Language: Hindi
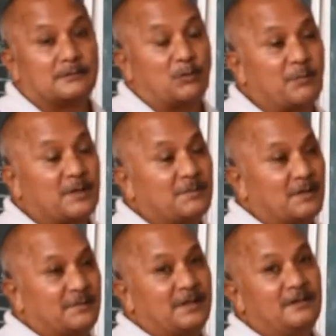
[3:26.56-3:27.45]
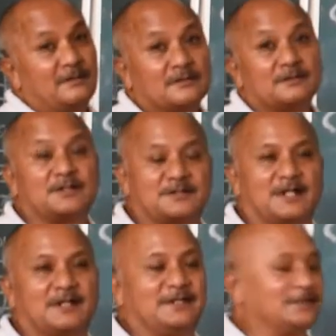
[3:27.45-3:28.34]
टॉपिक में हमने
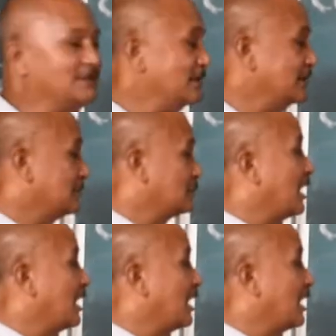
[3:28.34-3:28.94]
चर्चा किया था तो